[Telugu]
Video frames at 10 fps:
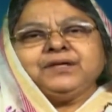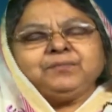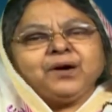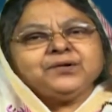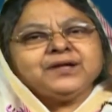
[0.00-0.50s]

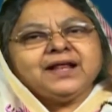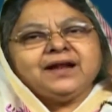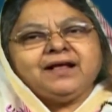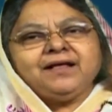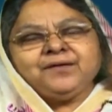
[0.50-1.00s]
మీరు
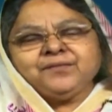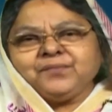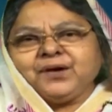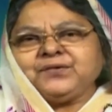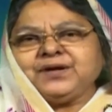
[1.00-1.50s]
బాగున్నారా
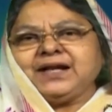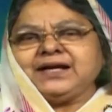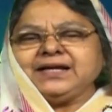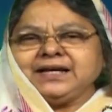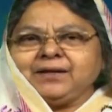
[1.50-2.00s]

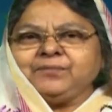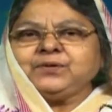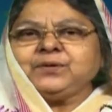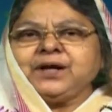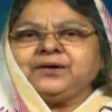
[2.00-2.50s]
బాగున్నారని
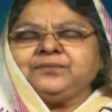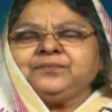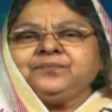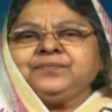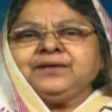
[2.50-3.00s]
నమ్ముతున్నాను
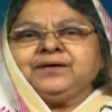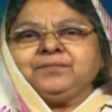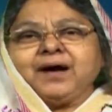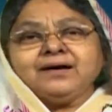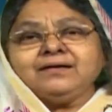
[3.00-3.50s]

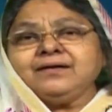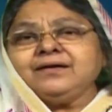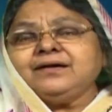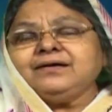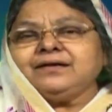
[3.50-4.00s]

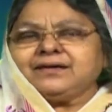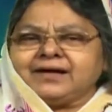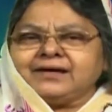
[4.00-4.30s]
బాగలేరంటారు